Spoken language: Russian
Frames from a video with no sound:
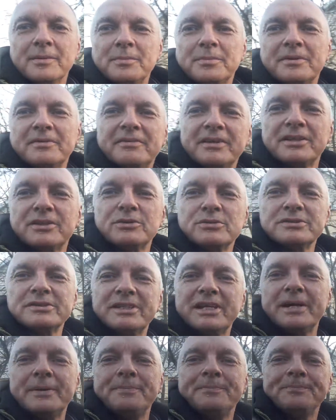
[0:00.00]
Привет,
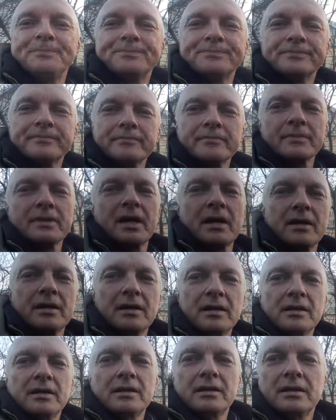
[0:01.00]
друзья!
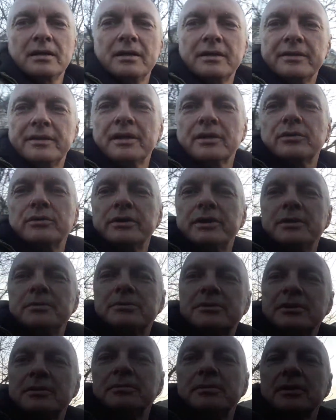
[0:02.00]

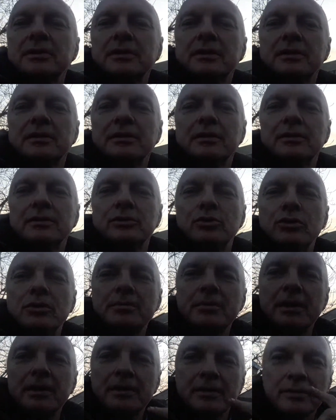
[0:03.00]
Находимся мы
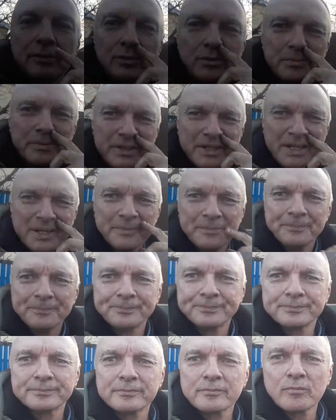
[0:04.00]
дома у меня.
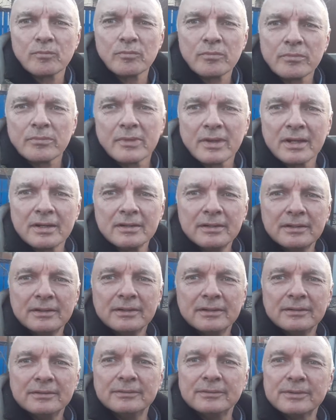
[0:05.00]

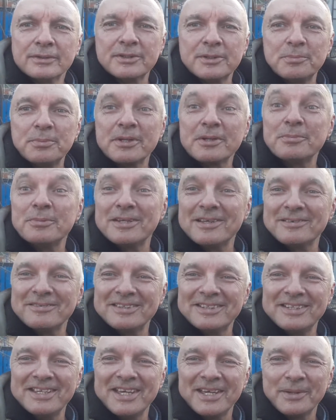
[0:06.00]
Вот теперь меня
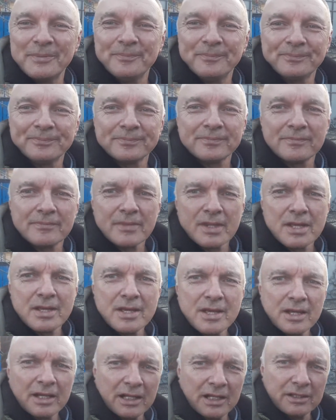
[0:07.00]
виднее.
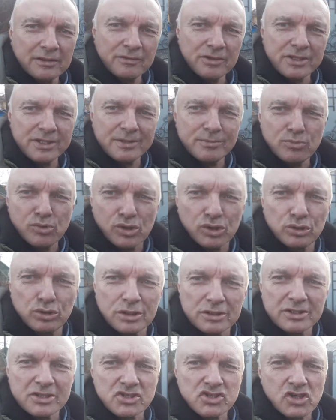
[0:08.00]
Как видите, морду
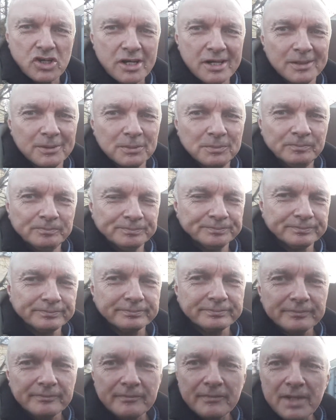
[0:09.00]
отожрал.
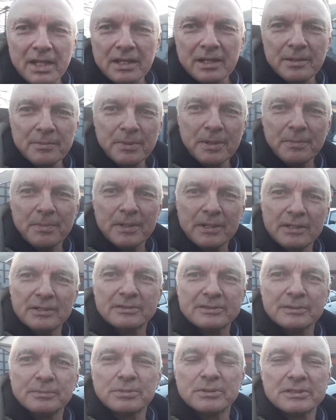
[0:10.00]

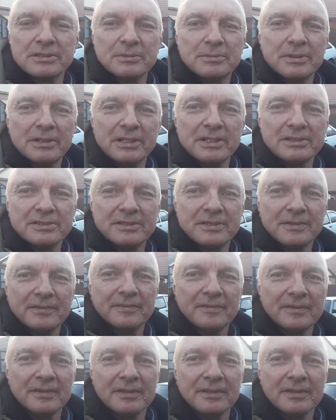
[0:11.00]
Поправился после болезни.